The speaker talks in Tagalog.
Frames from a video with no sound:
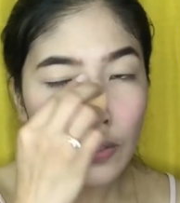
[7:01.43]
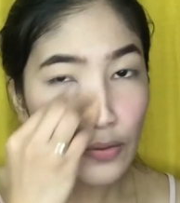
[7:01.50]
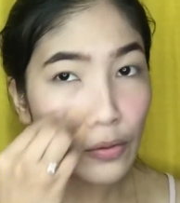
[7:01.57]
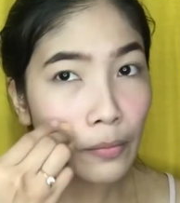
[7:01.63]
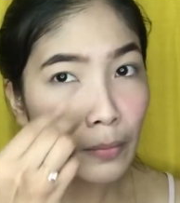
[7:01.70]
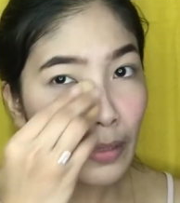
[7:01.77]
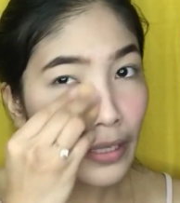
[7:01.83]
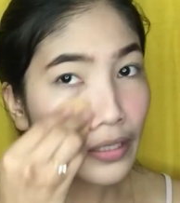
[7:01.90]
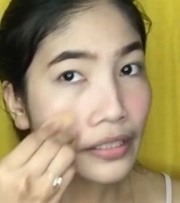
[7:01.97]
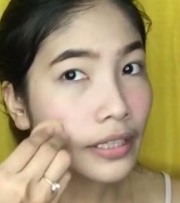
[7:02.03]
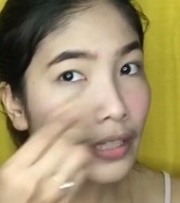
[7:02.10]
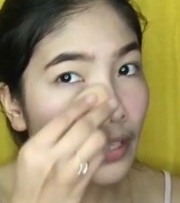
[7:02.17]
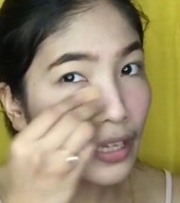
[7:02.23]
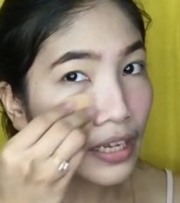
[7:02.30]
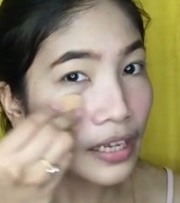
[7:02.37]
So,
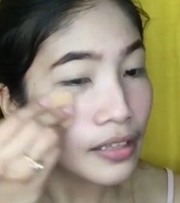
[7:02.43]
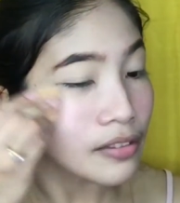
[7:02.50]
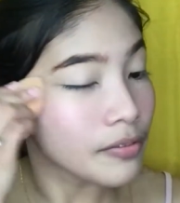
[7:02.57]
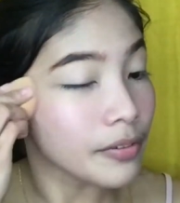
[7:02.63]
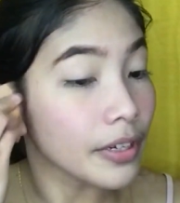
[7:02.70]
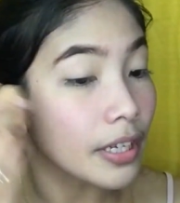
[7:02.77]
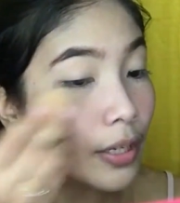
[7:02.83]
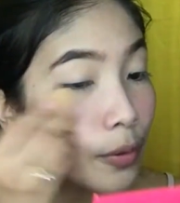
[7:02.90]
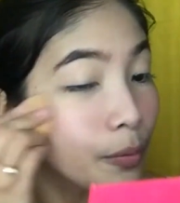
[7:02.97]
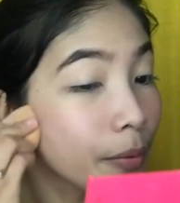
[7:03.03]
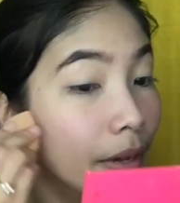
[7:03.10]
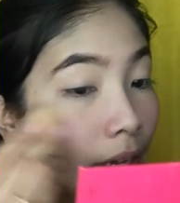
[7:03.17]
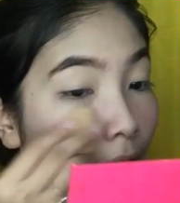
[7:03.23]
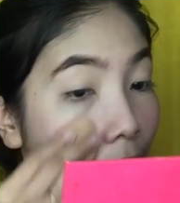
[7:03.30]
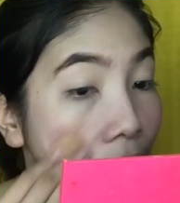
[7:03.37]
blend it really
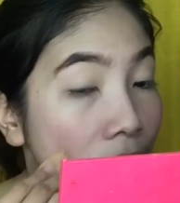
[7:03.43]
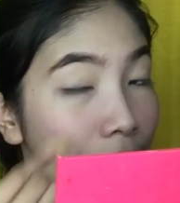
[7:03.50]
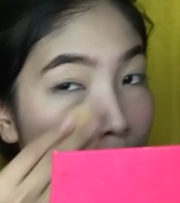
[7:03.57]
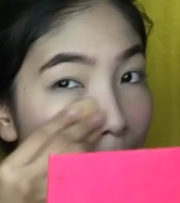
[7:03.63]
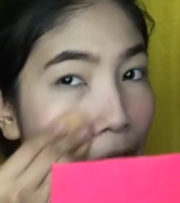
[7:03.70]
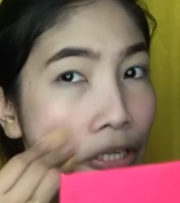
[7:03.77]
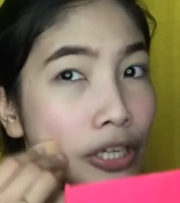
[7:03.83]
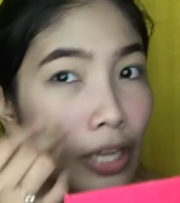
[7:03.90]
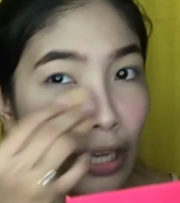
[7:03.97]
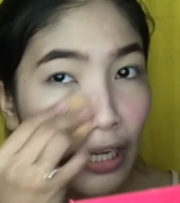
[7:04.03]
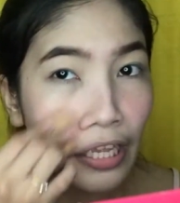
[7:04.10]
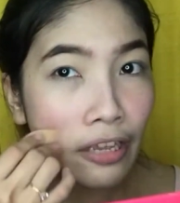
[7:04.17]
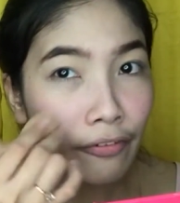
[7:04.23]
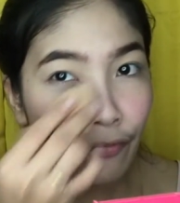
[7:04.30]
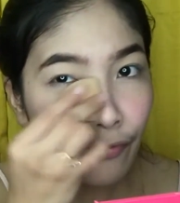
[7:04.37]
well.
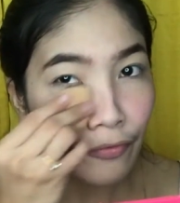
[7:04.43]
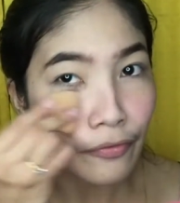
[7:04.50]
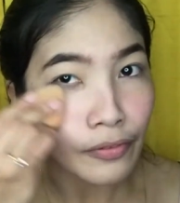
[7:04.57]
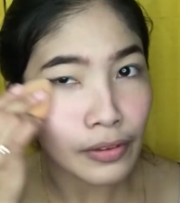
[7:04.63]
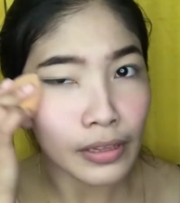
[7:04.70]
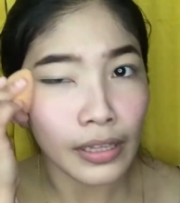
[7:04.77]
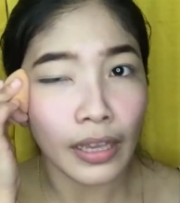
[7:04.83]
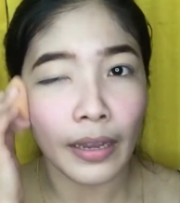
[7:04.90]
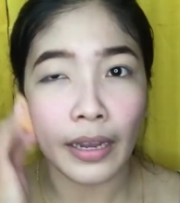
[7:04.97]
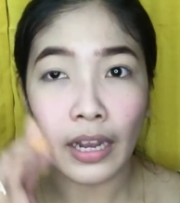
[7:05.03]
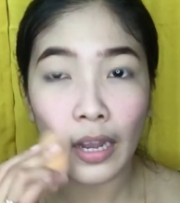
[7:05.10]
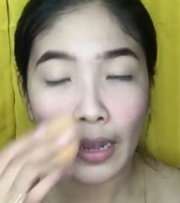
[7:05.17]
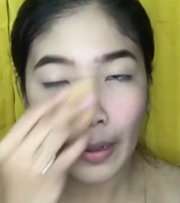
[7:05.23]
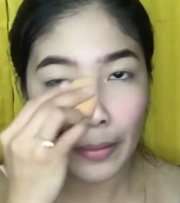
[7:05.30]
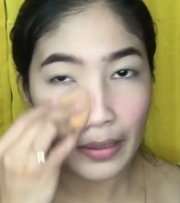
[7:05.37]
Especially if
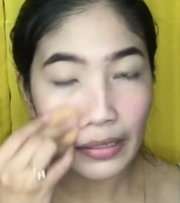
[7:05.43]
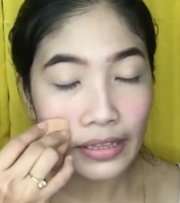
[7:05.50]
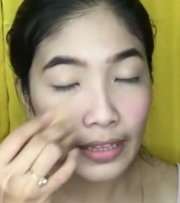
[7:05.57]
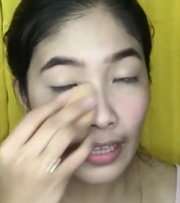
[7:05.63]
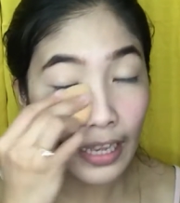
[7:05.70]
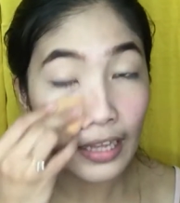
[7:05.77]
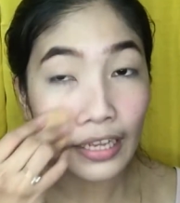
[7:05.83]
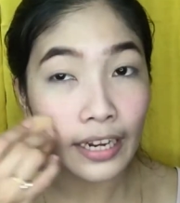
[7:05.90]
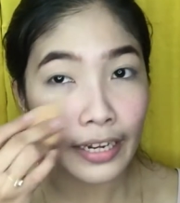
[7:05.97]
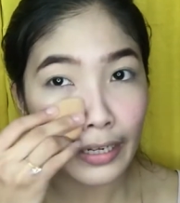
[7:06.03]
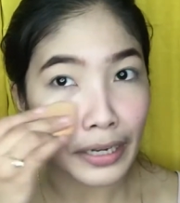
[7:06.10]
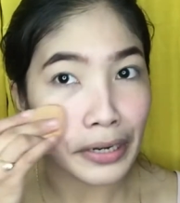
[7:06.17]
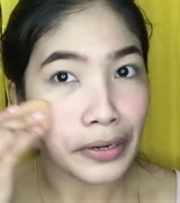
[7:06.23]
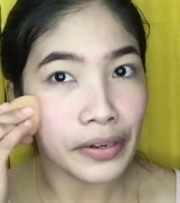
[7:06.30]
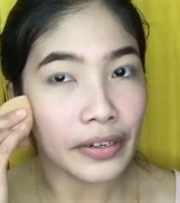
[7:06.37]
naka, nakalagay
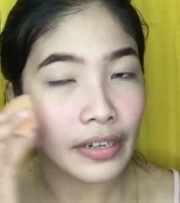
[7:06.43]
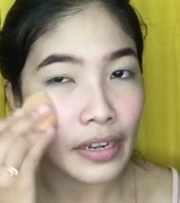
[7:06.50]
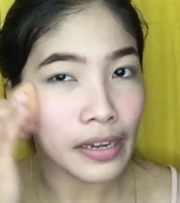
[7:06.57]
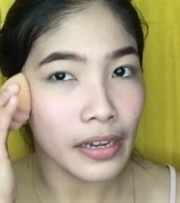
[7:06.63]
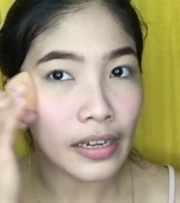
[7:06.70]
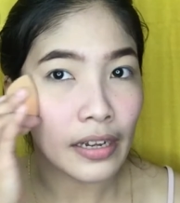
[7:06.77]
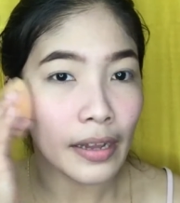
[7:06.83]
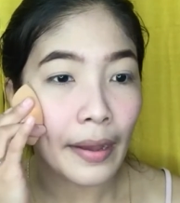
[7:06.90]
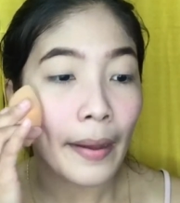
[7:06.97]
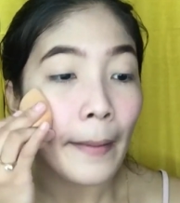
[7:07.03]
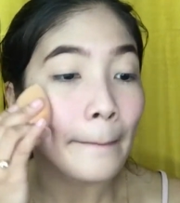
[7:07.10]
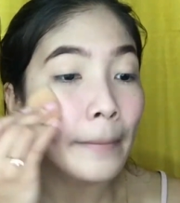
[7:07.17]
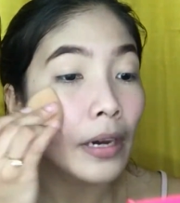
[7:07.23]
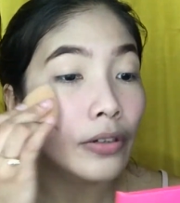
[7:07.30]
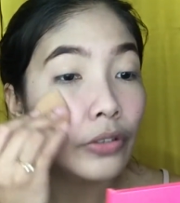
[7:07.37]
na kayo ng
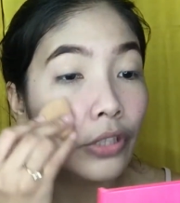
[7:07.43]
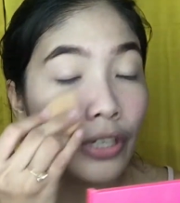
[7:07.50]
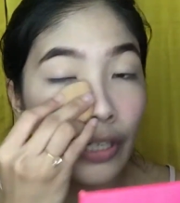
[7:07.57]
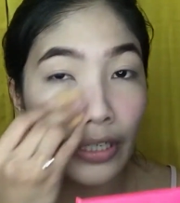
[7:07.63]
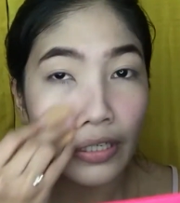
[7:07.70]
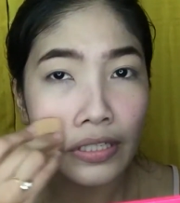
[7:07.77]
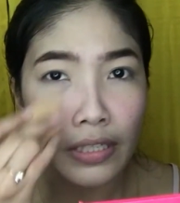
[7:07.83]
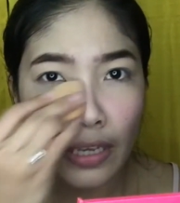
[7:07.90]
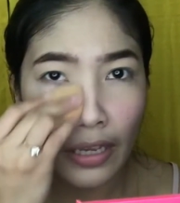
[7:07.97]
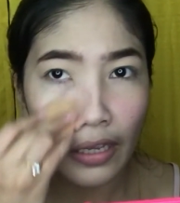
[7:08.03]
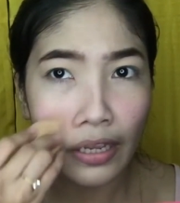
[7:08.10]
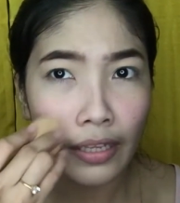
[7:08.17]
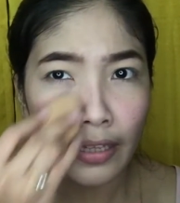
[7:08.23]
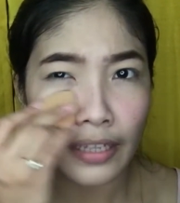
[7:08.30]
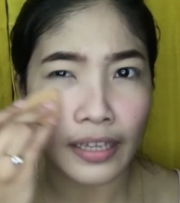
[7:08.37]
powder kasi
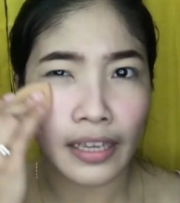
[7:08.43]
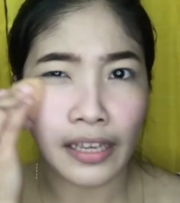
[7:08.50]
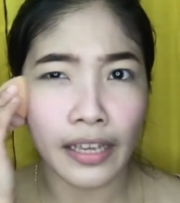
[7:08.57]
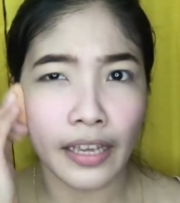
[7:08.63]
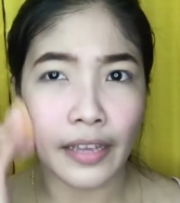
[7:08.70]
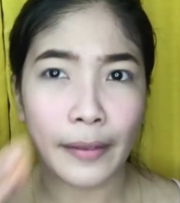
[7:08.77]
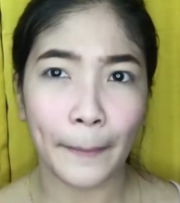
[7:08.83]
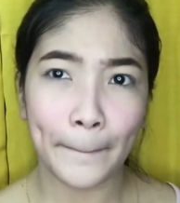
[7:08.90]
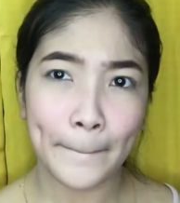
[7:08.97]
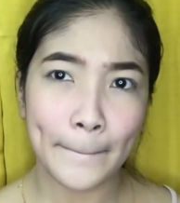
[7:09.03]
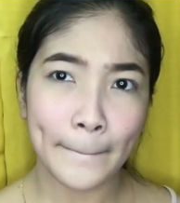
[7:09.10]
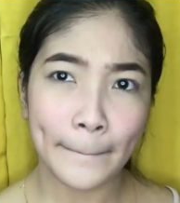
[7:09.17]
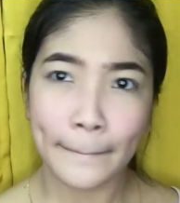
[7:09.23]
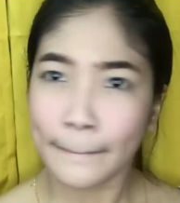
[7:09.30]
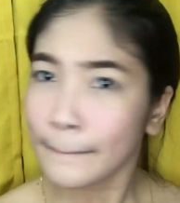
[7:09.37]
nagiging
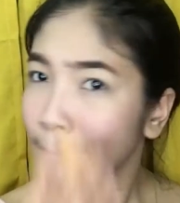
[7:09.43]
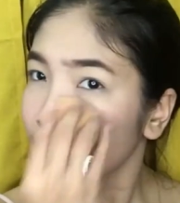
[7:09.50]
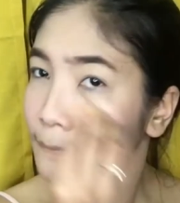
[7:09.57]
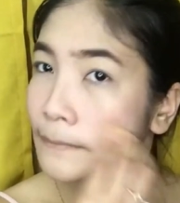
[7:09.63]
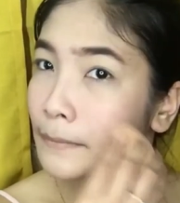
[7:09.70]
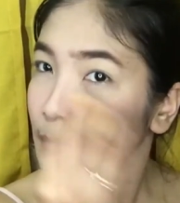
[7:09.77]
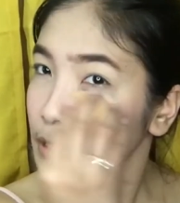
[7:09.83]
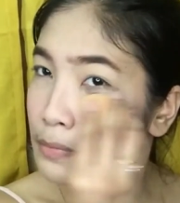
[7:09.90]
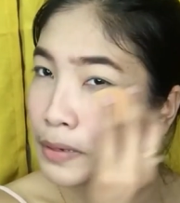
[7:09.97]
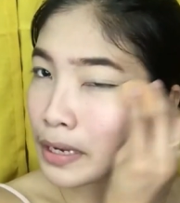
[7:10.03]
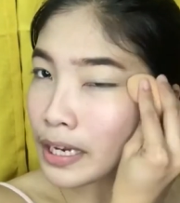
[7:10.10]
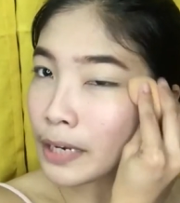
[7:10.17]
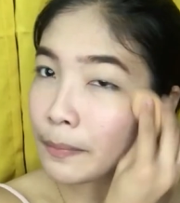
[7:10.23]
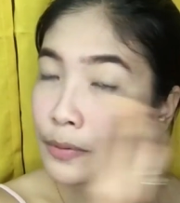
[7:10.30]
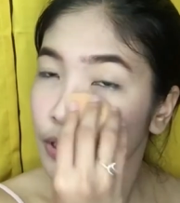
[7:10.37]
mas
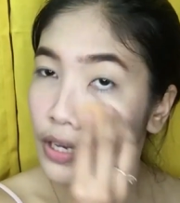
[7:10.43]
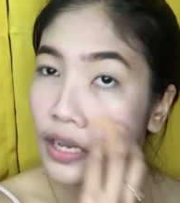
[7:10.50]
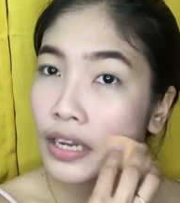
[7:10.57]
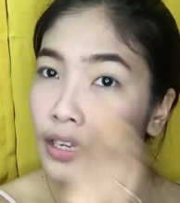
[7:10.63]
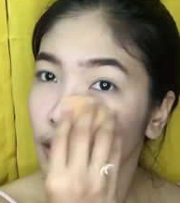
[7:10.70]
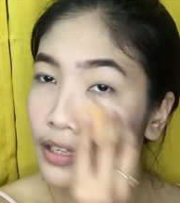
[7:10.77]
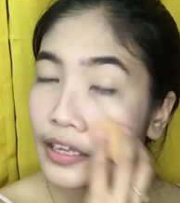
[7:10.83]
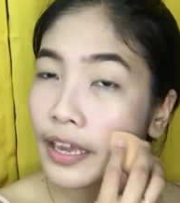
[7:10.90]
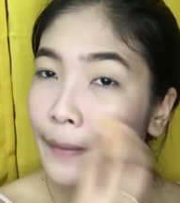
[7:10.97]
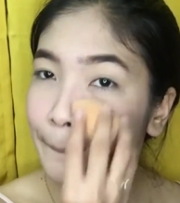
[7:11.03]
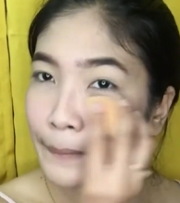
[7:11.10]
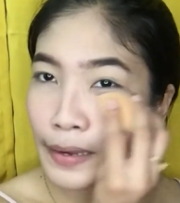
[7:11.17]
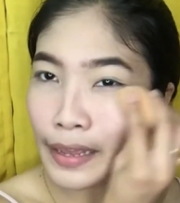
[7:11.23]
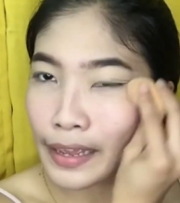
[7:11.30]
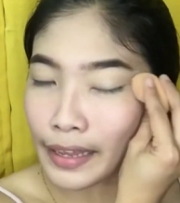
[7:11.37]
mahirap siyang
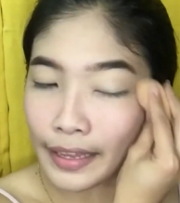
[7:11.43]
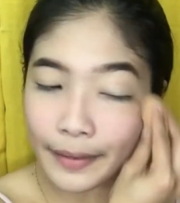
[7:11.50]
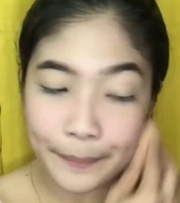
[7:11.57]
i-apply.